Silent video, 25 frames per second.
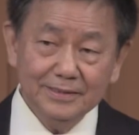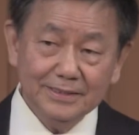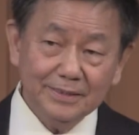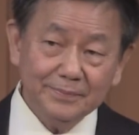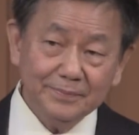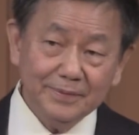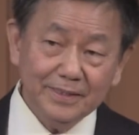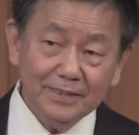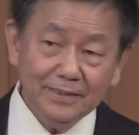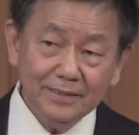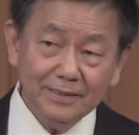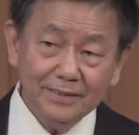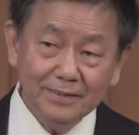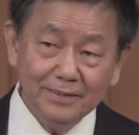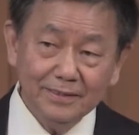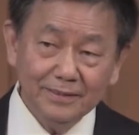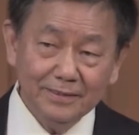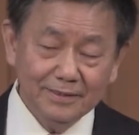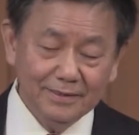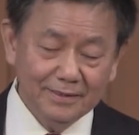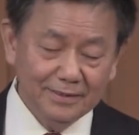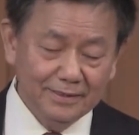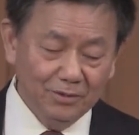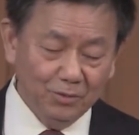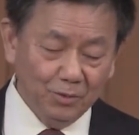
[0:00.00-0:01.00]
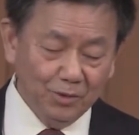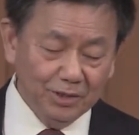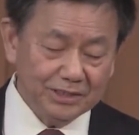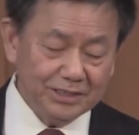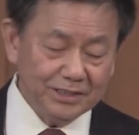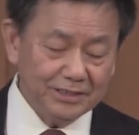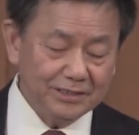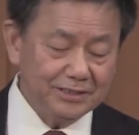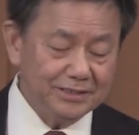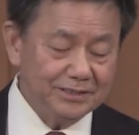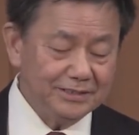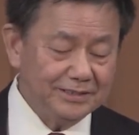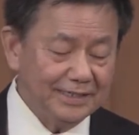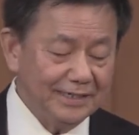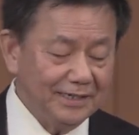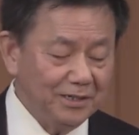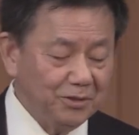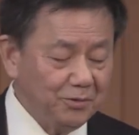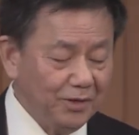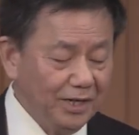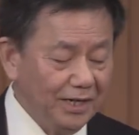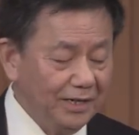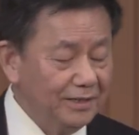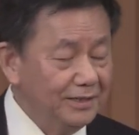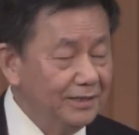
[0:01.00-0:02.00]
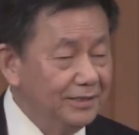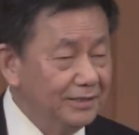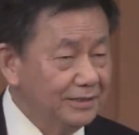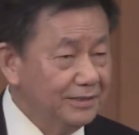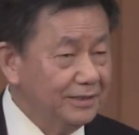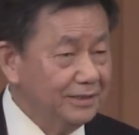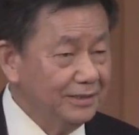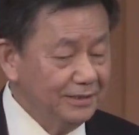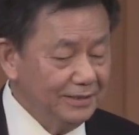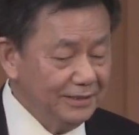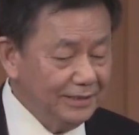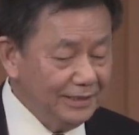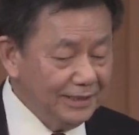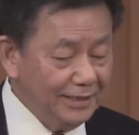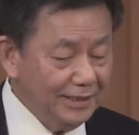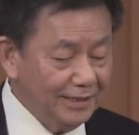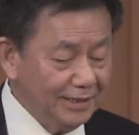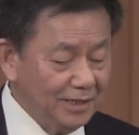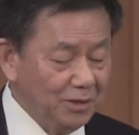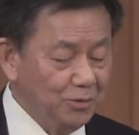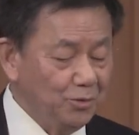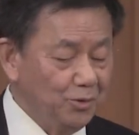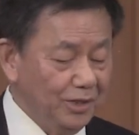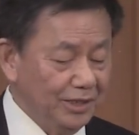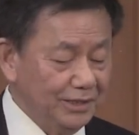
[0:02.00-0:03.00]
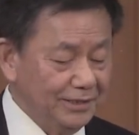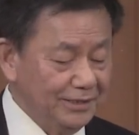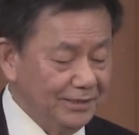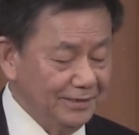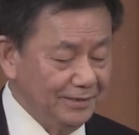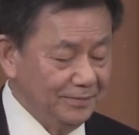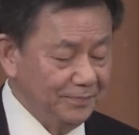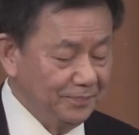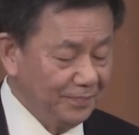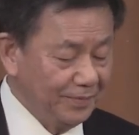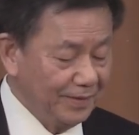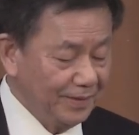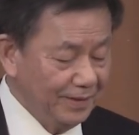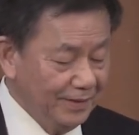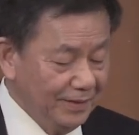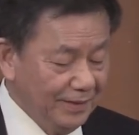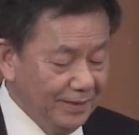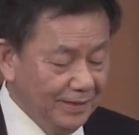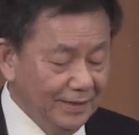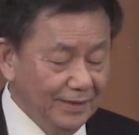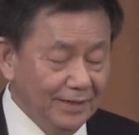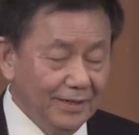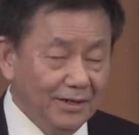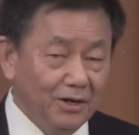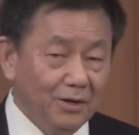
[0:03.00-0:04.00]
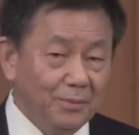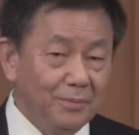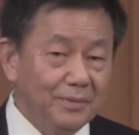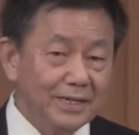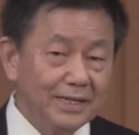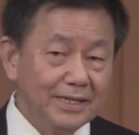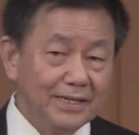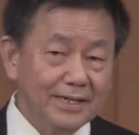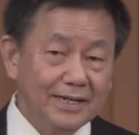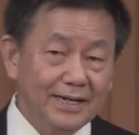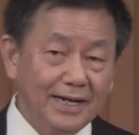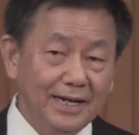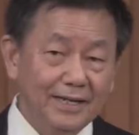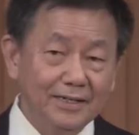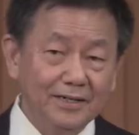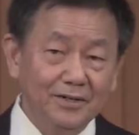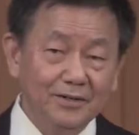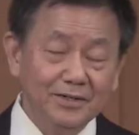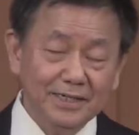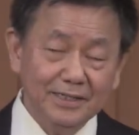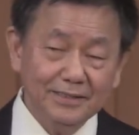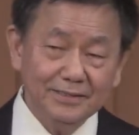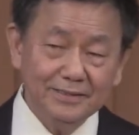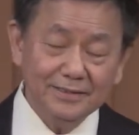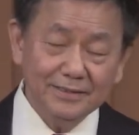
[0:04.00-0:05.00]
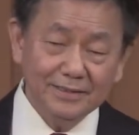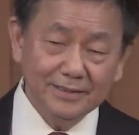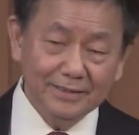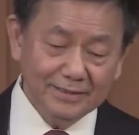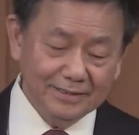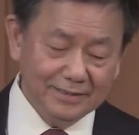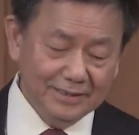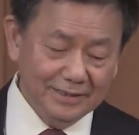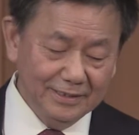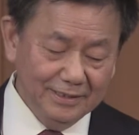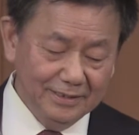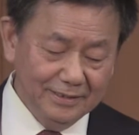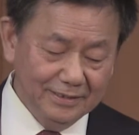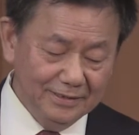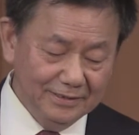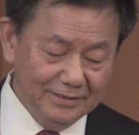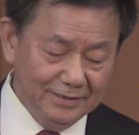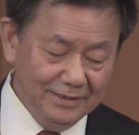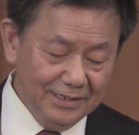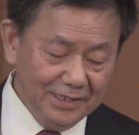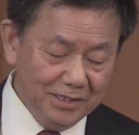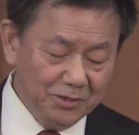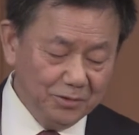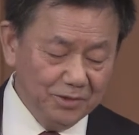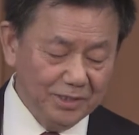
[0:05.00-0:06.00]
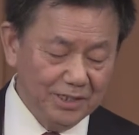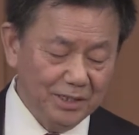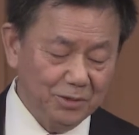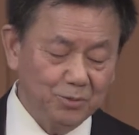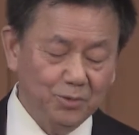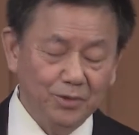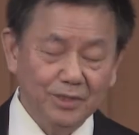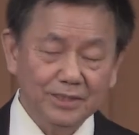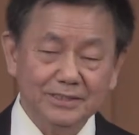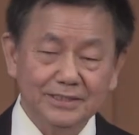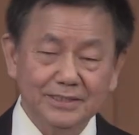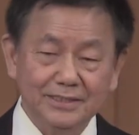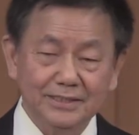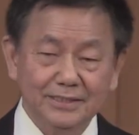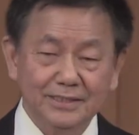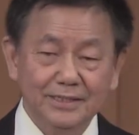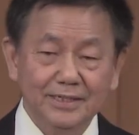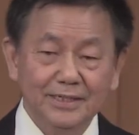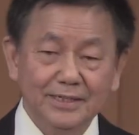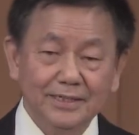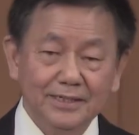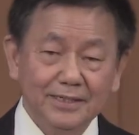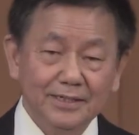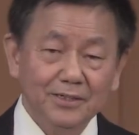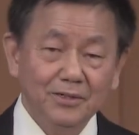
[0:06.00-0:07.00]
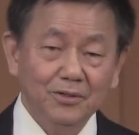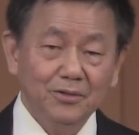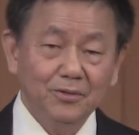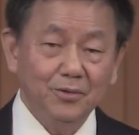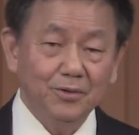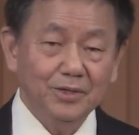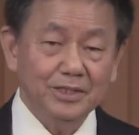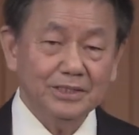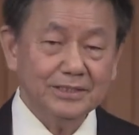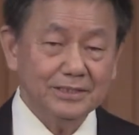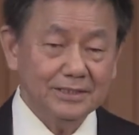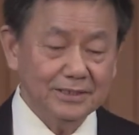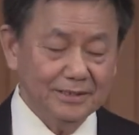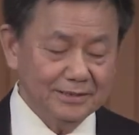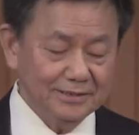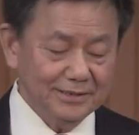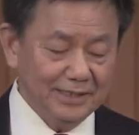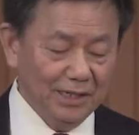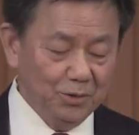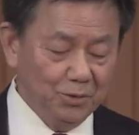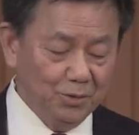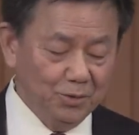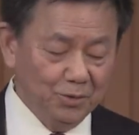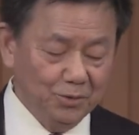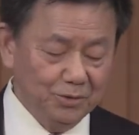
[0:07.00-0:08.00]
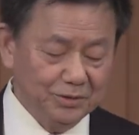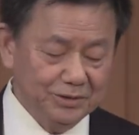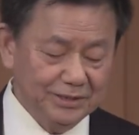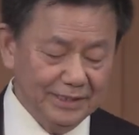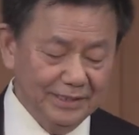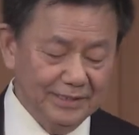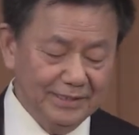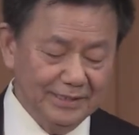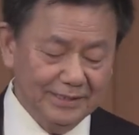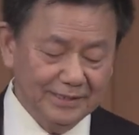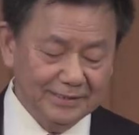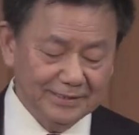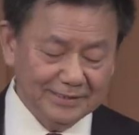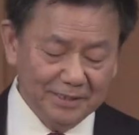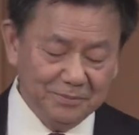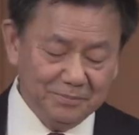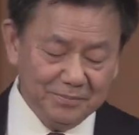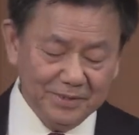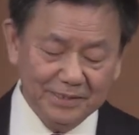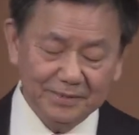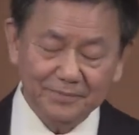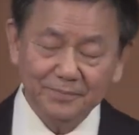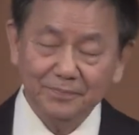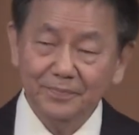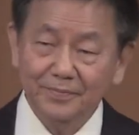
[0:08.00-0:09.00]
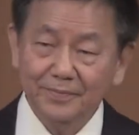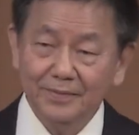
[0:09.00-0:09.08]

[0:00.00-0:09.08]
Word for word: 这边我是世界的光，是第二个我是，我们可以看到跟第六个我是，我是道路、真理、生命，